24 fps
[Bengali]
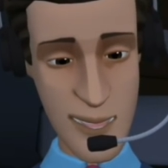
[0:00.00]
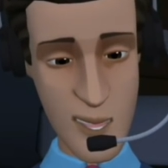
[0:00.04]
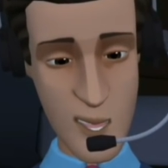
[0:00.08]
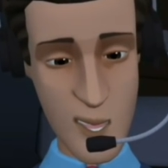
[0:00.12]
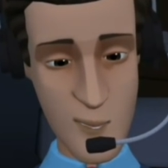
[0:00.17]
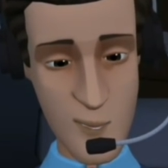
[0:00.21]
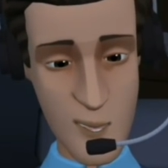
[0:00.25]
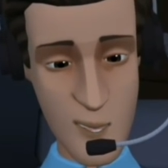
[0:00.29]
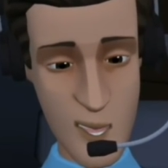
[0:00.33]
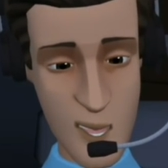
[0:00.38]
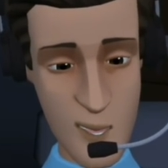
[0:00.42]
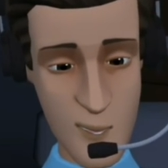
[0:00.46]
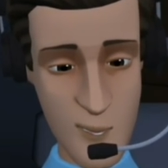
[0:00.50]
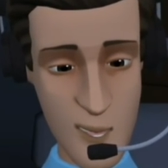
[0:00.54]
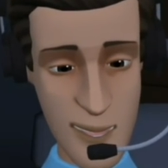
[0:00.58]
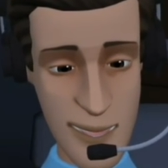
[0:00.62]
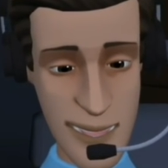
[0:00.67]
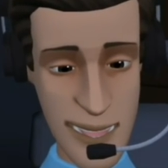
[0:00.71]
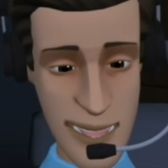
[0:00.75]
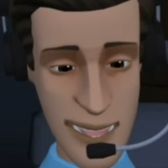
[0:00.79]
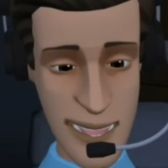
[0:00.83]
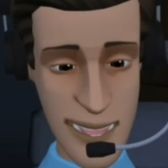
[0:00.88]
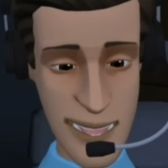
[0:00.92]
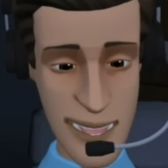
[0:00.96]
বলছিল আজকে
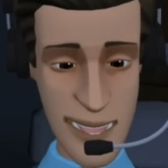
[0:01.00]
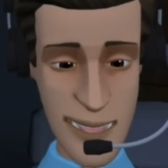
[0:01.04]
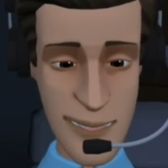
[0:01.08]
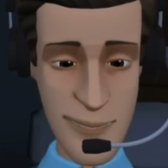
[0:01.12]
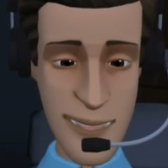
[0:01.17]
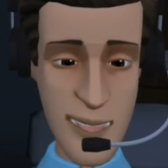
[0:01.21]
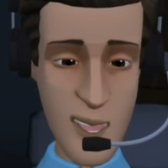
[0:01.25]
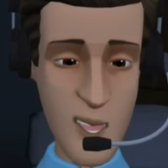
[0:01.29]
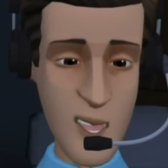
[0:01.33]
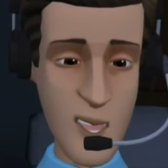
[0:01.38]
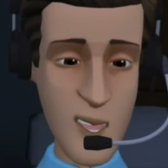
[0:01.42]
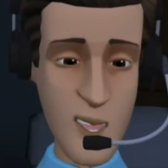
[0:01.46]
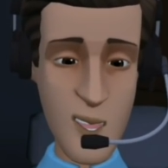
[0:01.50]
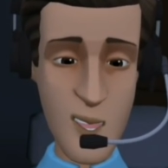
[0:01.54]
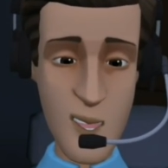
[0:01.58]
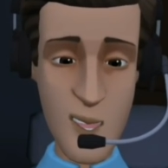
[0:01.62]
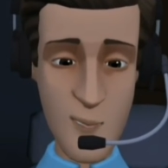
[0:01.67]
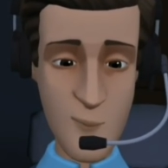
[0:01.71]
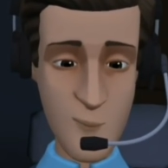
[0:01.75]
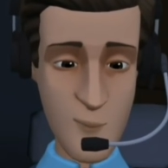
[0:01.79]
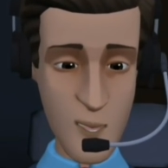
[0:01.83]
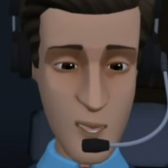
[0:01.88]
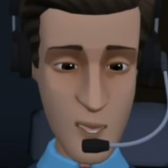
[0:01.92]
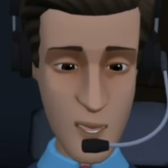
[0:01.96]
কমেন্টেও দেখছিলাম যে
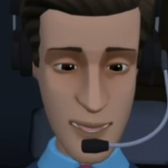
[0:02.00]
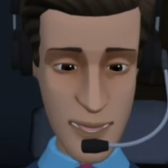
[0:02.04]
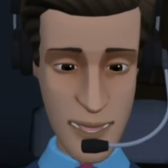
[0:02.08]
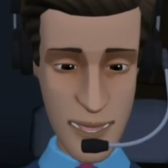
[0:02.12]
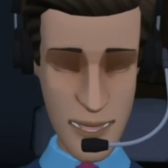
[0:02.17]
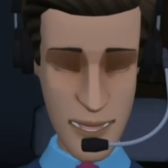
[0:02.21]
দাদা